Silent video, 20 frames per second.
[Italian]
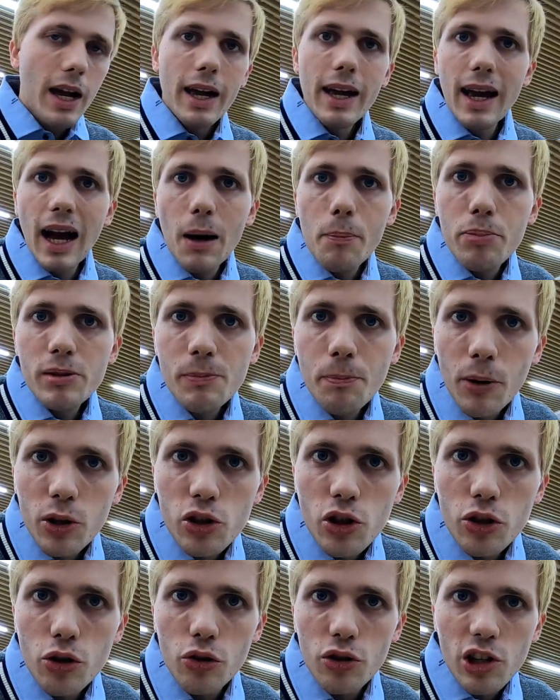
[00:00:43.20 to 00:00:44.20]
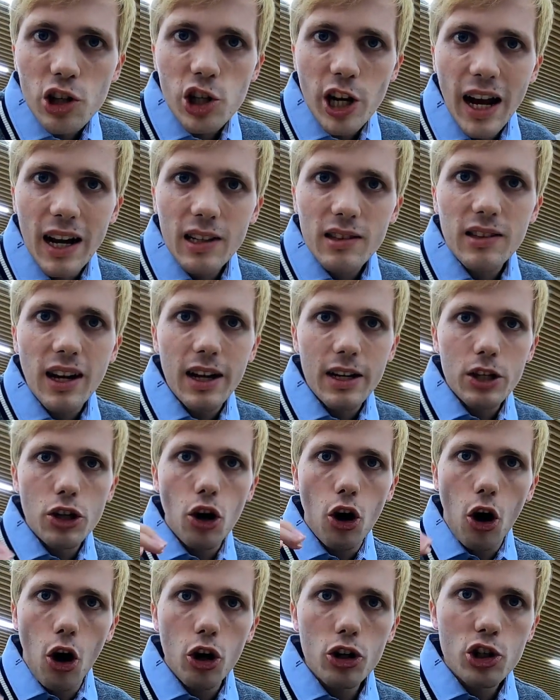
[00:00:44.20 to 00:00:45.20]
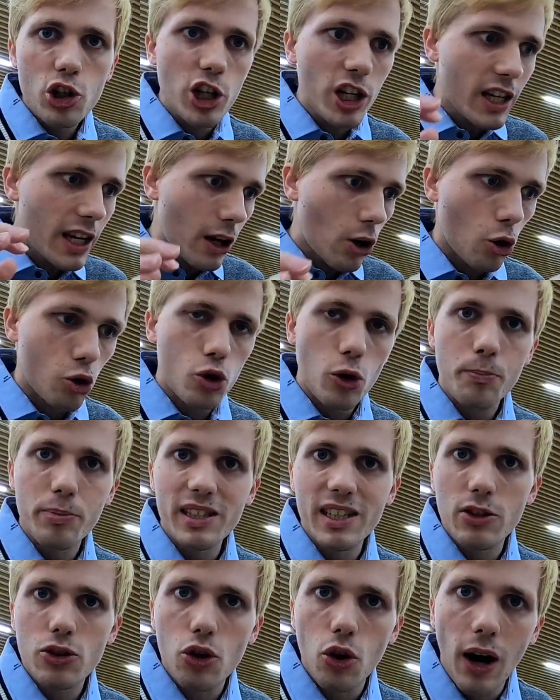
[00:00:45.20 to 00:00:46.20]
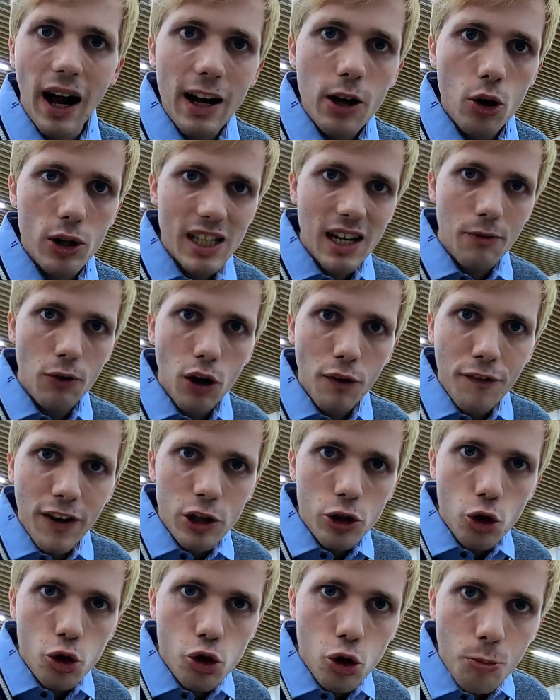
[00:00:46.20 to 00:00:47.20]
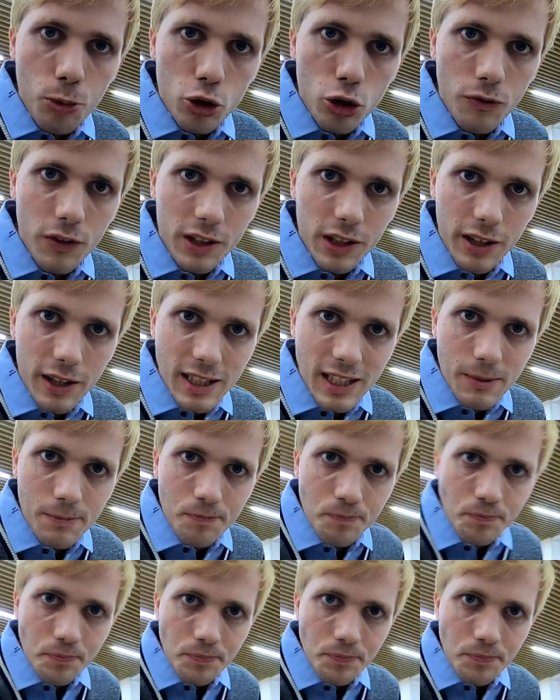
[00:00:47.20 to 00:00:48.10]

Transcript: E a proposito di scelta, io oggi che cosa ho preso? Allora, ve lo faccio subito vedere.